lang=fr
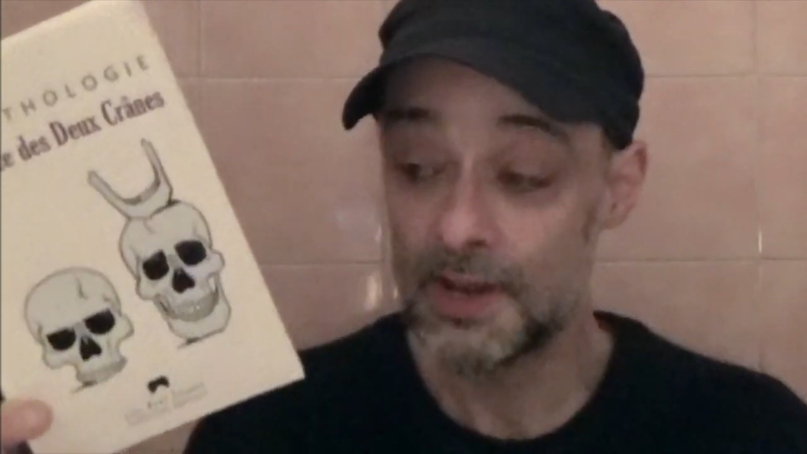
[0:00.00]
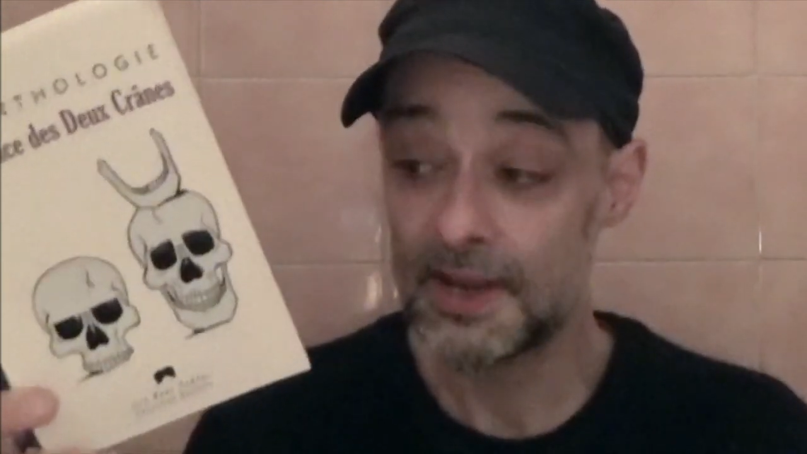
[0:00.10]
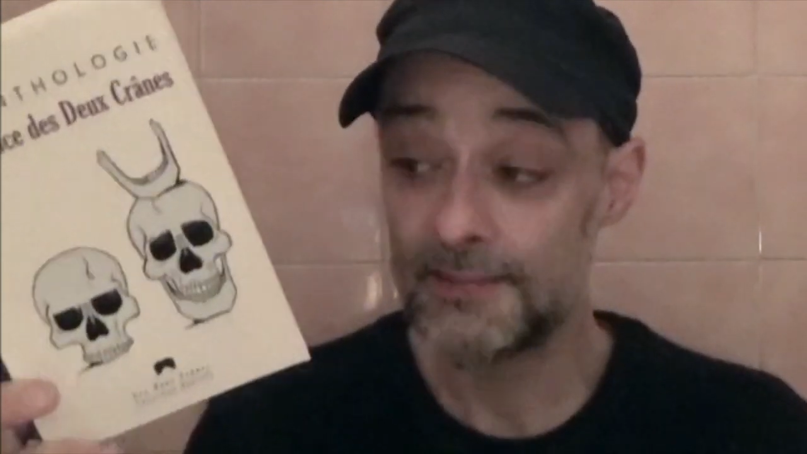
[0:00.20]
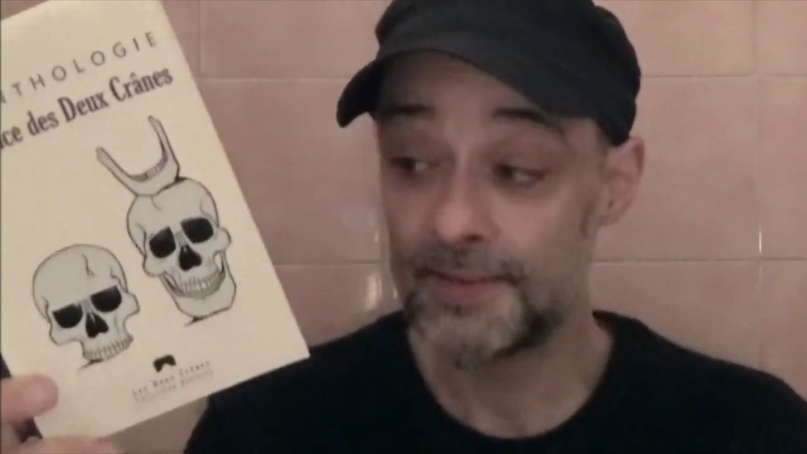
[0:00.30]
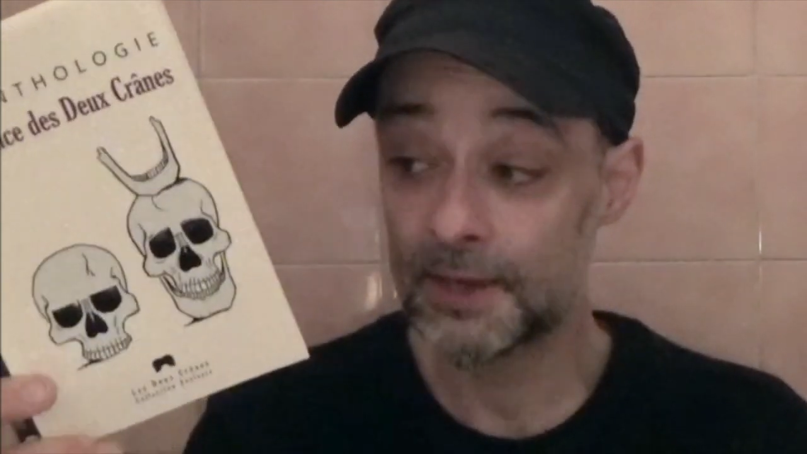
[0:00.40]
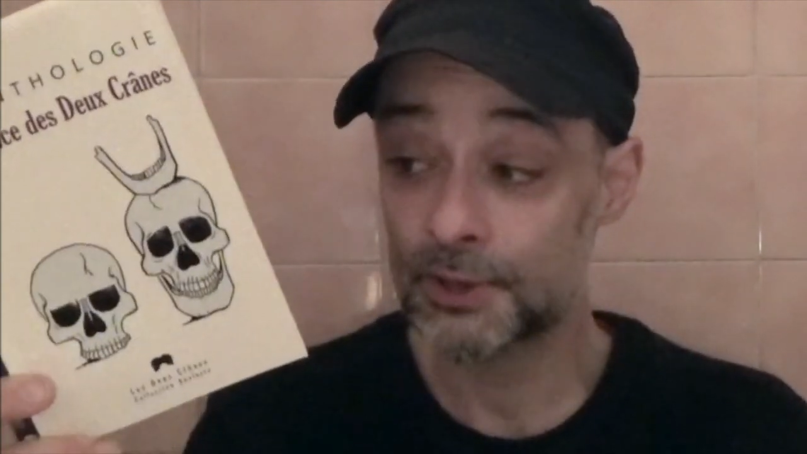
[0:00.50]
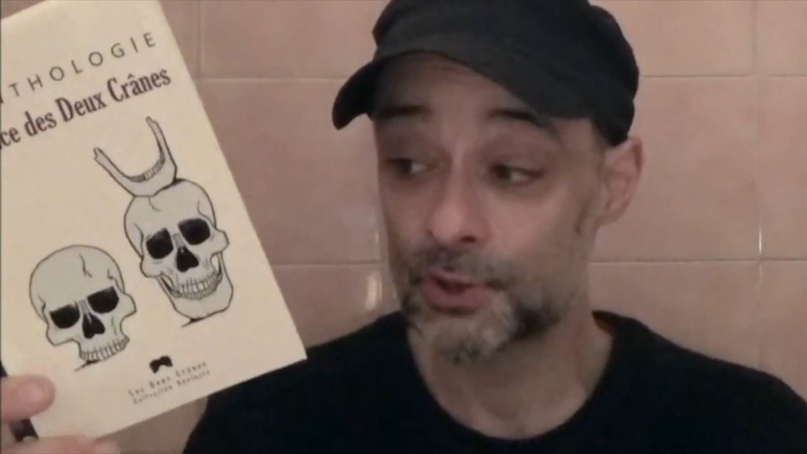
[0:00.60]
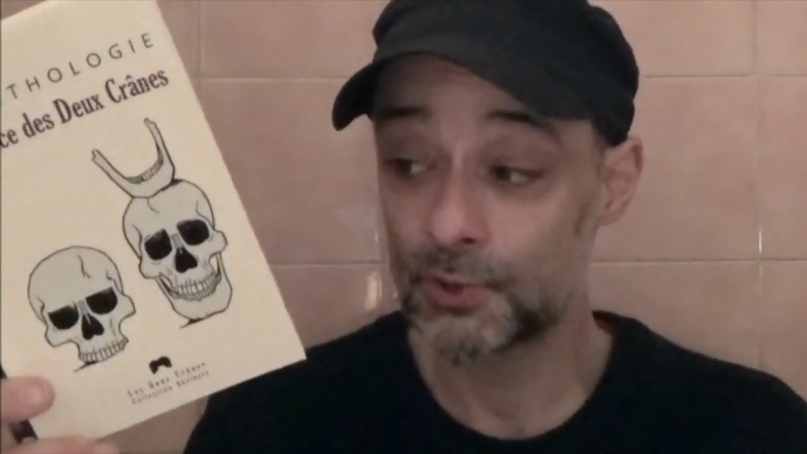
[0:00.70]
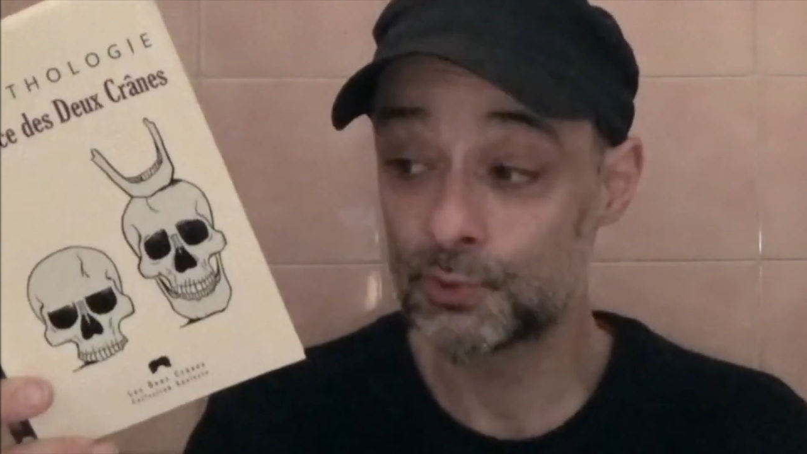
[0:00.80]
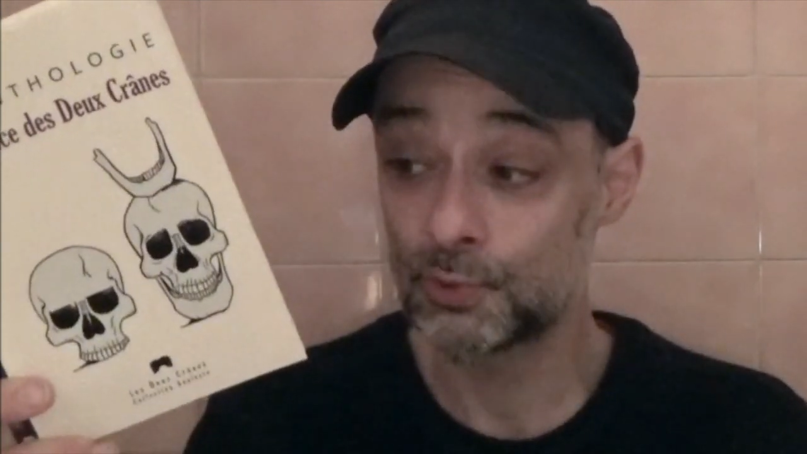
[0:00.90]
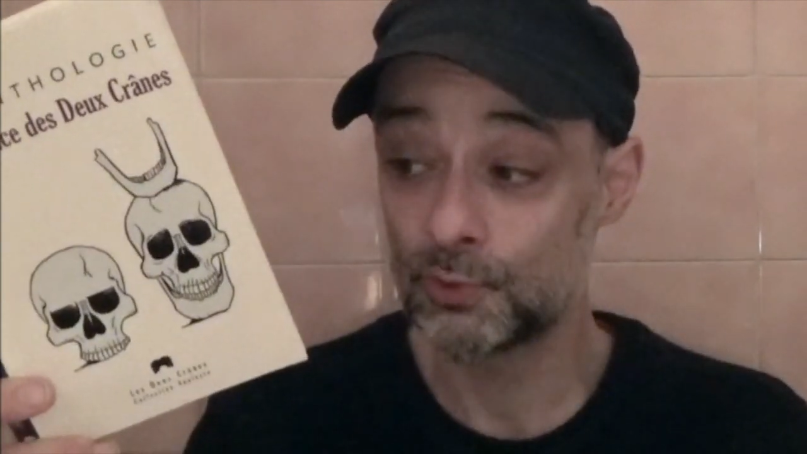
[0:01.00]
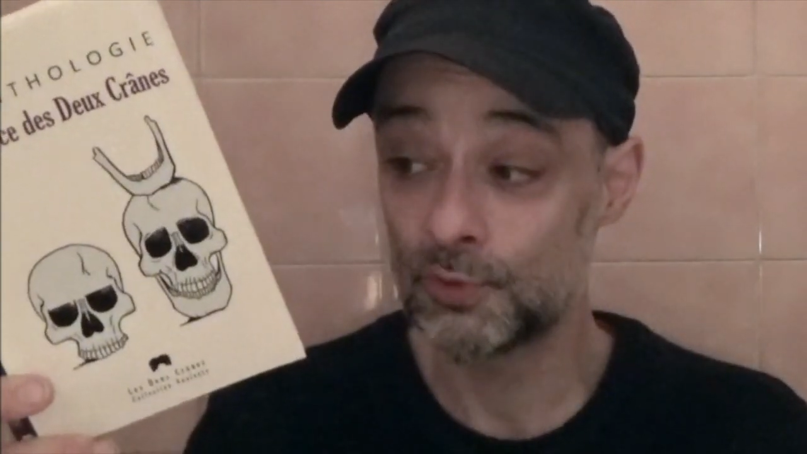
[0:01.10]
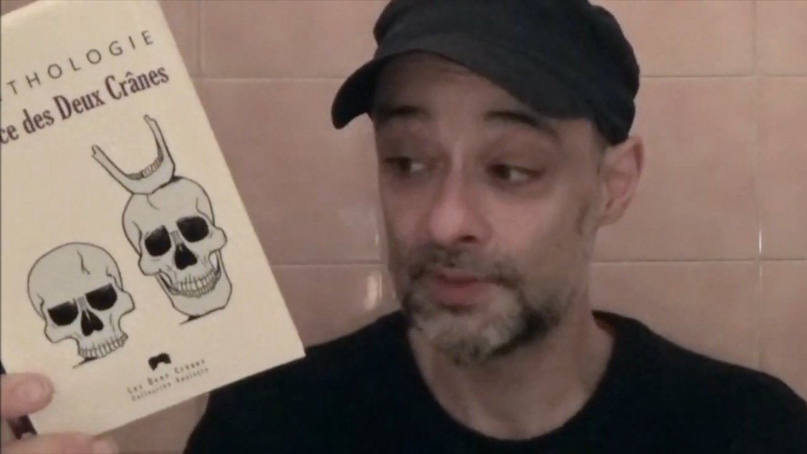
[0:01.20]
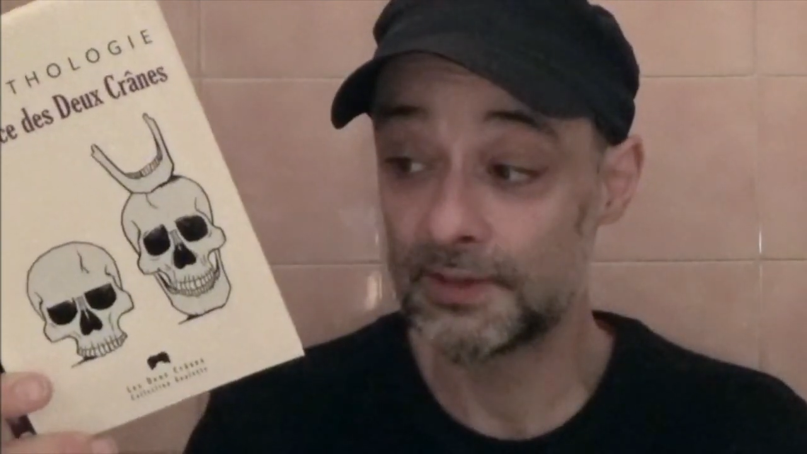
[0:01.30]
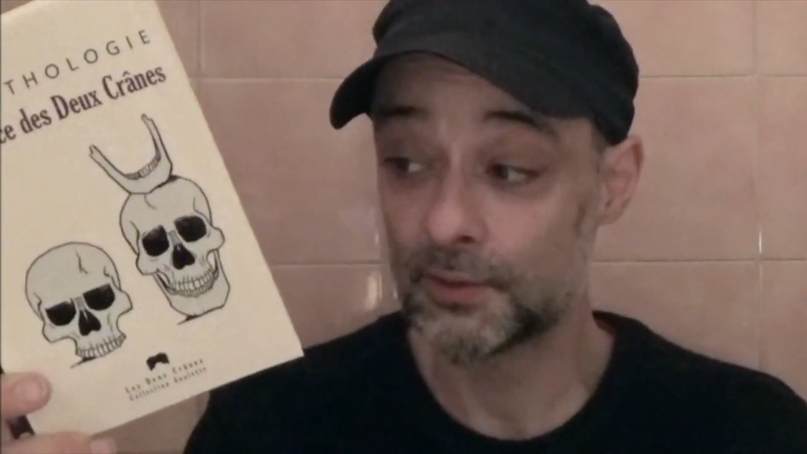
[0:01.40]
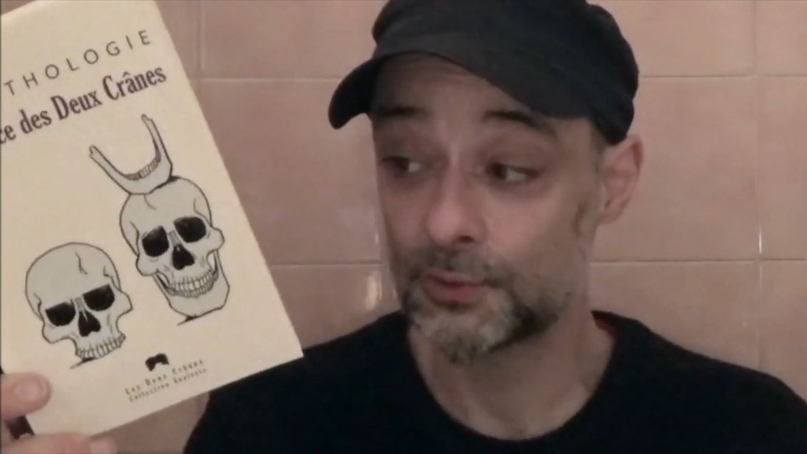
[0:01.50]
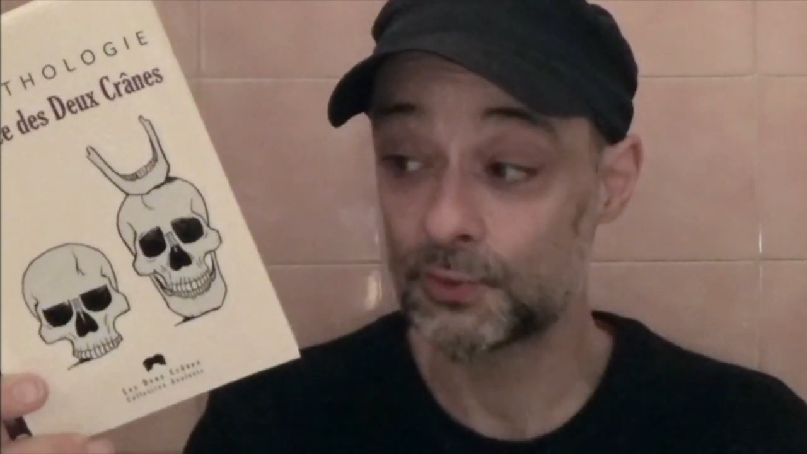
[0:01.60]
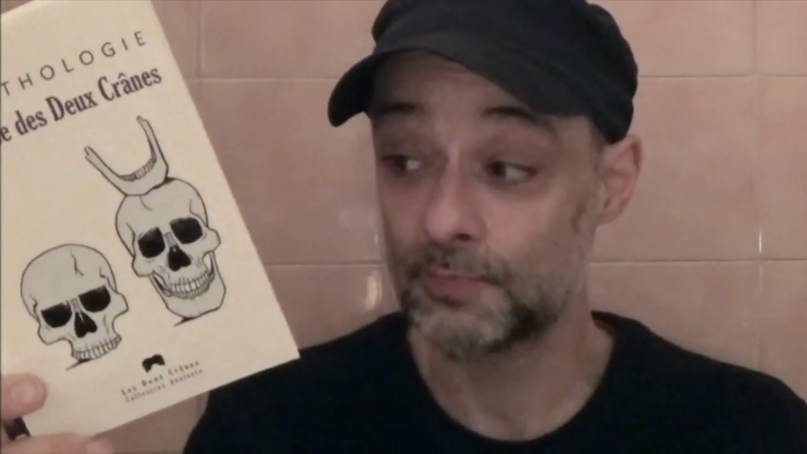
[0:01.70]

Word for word: émergeant d'une dominante